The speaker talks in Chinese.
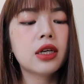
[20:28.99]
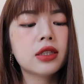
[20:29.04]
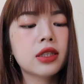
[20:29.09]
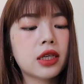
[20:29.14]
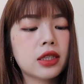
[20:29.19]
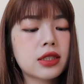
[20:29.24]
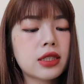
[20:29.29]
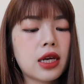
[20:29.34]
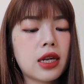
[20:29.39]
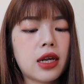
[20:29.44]

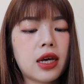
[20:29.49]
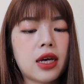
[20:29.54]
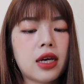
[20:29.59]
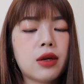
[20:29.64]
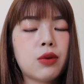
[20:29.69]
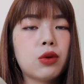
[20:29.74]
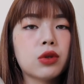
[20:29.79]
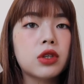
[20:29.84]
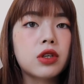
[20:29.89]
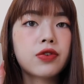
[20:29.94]
那再
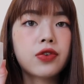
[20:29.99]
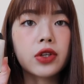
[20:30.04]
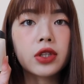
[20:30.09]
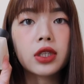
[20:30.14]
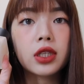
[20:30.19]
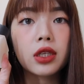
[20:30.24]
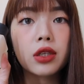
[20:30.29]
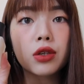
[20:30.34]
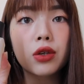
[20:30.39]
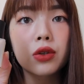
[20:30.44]
来我的粉
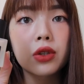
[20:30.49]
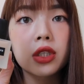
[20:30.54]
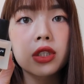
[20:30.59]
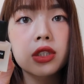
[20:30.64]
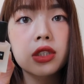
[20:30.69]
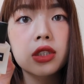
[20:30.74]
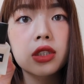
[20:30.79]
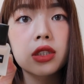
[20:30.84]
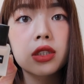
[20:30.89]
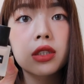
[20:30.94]
底用的
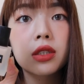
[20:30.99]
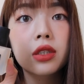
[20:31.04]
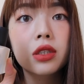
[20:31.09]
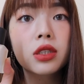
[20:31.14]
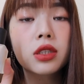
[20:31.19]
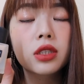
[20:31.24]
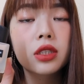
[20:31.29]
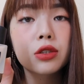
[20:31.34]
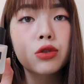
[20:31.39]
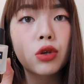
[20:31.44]
是
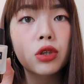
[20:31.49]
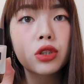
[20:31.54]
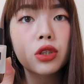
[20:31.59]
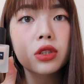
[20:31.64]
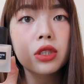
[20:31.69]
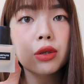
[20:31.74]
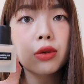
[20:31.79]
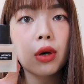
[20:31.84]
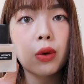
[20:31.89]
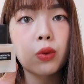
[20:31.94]
植村
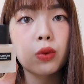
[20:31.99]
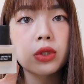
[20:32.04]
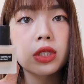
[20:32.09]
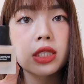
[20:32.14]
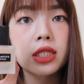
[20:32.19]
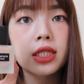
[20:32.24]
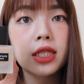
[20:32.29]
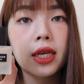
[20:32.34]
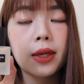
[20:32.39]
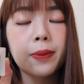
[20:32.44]
秀这款无
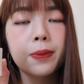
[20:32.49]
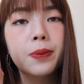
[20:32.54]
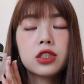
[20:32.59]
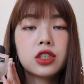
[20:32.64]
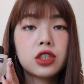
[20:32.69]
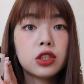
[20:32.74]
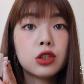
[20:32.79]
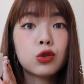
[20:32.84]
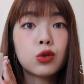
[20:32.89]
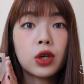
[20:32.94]
极限，
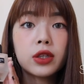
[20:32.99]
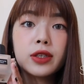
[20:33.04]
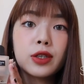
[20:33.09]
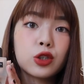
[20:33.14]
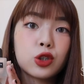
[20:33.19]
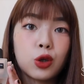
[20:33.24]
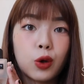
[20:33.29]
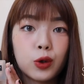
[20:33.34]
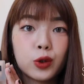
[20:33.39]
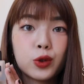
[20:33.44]
持妆的
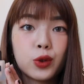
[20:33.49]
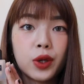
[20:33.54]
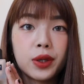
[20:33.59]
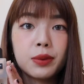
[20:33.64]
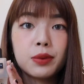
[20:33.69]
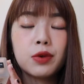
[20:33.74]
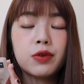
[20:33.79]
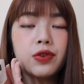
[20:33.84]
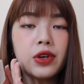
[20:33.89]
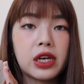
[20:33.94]
首选，
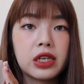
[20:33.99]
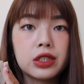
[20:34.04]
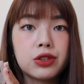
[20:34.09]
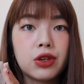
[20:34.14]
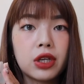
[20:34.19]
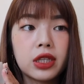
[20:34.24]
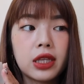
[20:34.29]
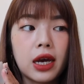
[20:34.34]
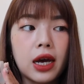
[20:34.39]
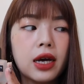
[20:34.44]
我非常喜
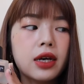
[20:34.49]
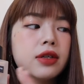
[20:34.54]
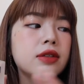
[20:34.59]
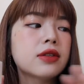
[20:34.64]
欢它。